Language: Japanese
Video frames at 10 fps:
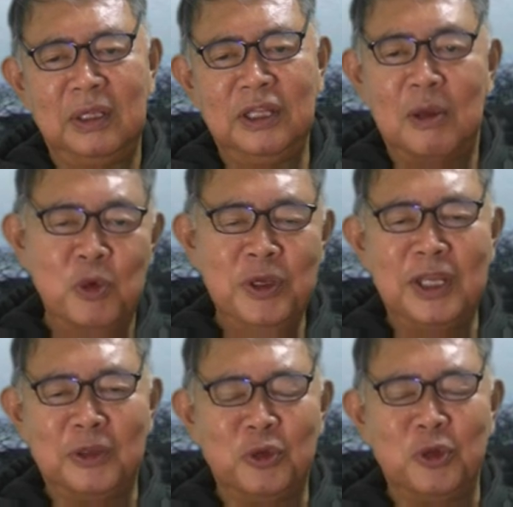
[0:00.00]
やむを得な
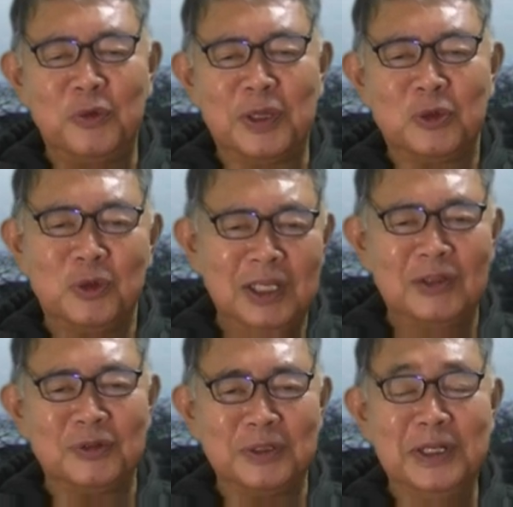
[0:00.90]
いというよりはとりあえ
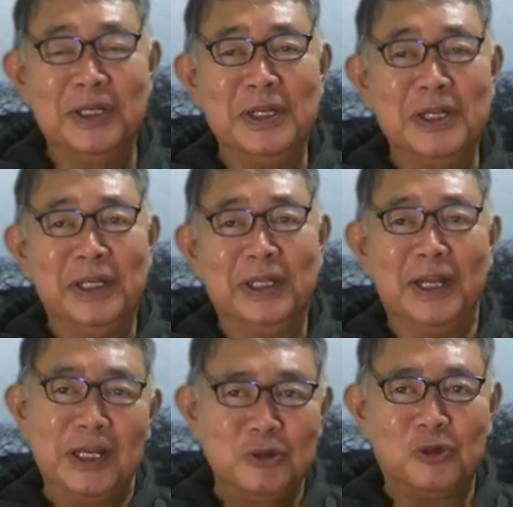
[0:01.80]
ず「
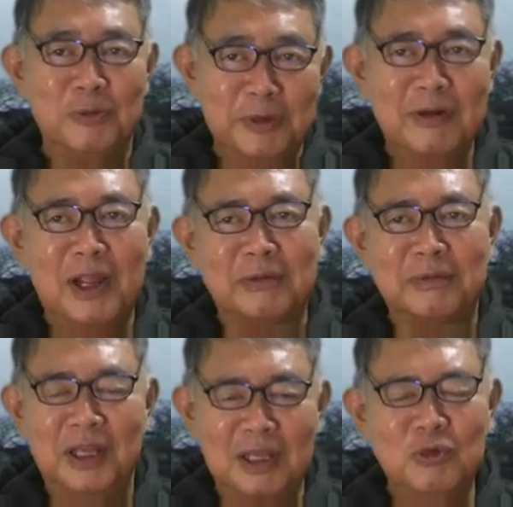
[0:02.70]
ラジオ止めるな
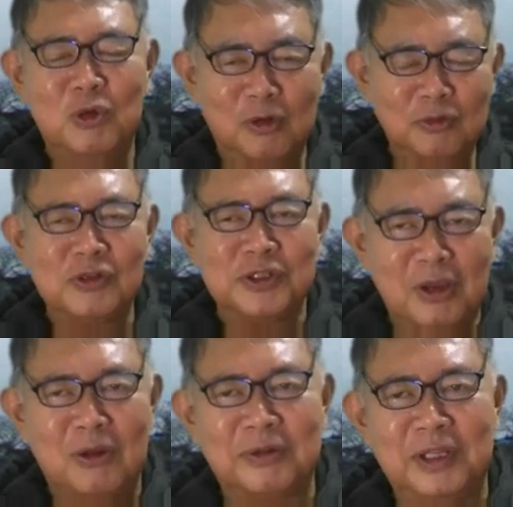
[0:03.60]
!AM 放送して
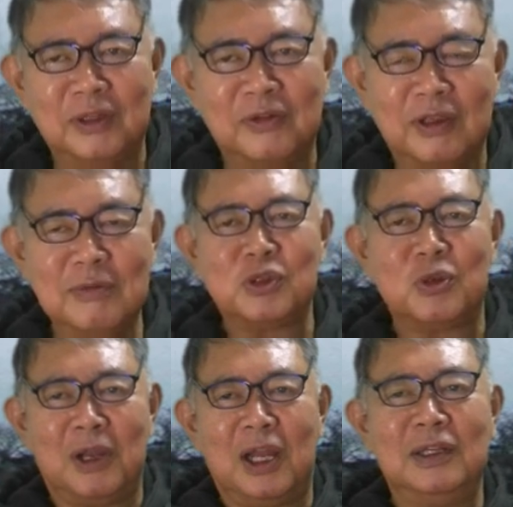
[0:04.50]
よ!」って叫ぶ
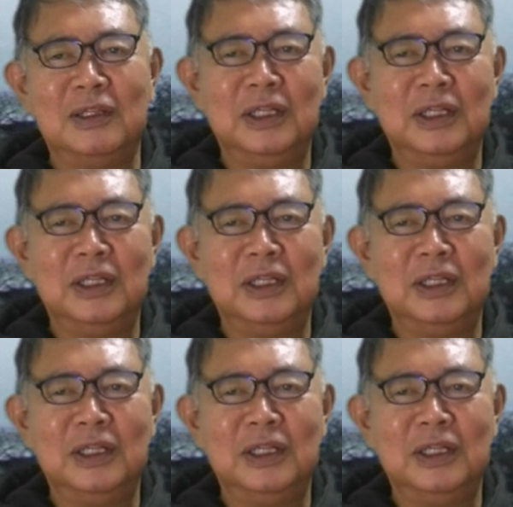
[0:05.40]
人が